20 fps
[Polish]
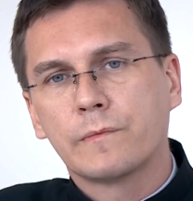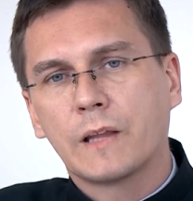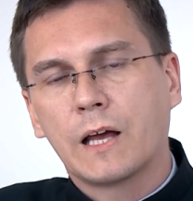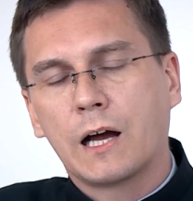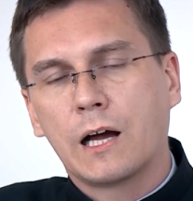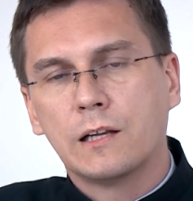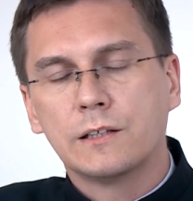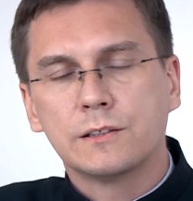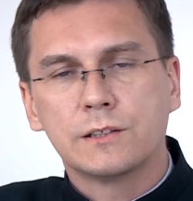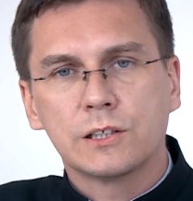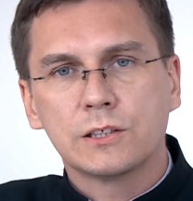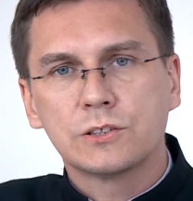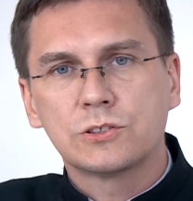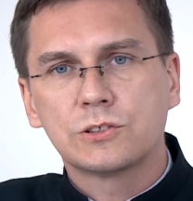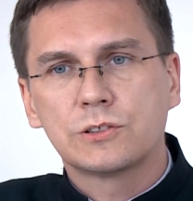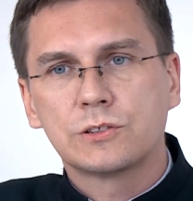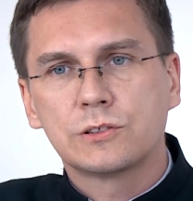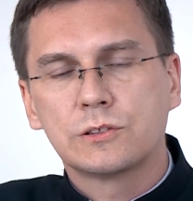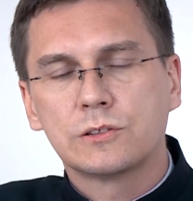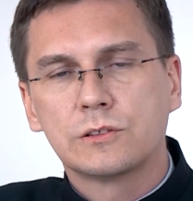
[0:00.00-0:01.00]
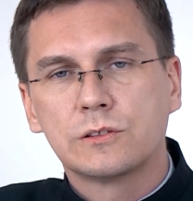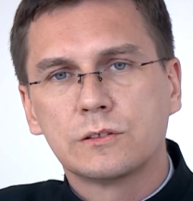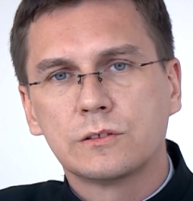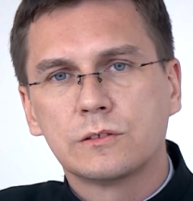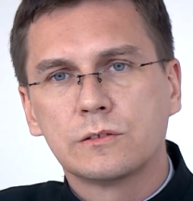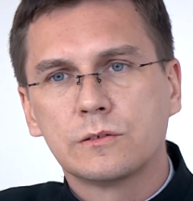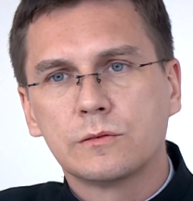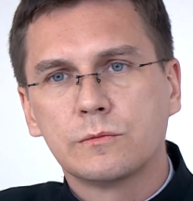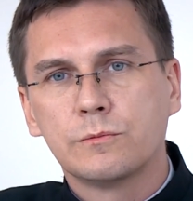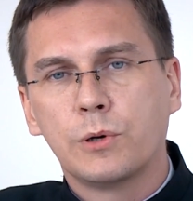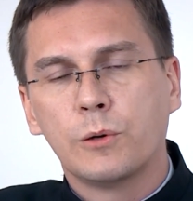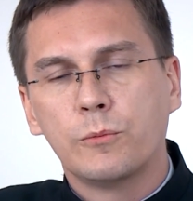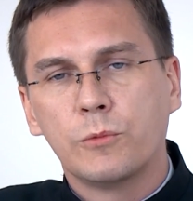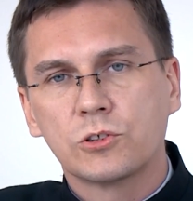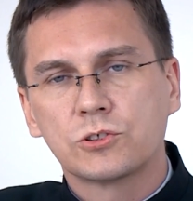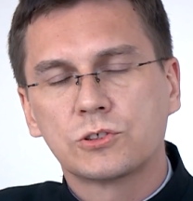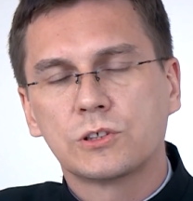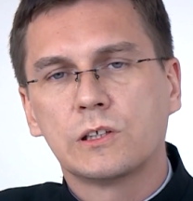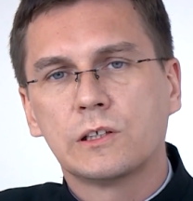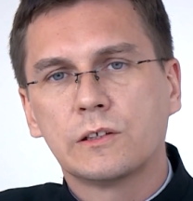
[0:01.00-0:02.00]
ale też
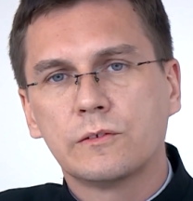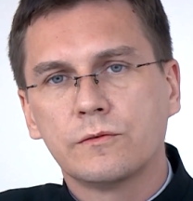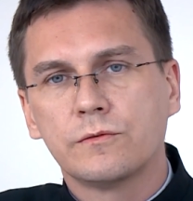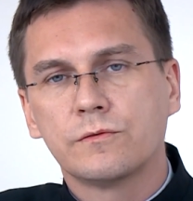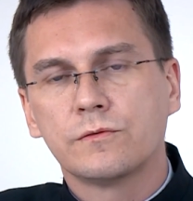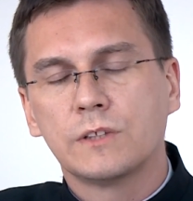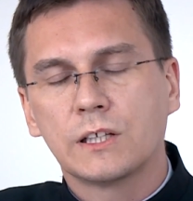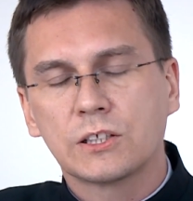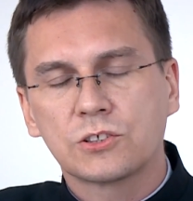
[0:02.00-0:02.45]
pomoże w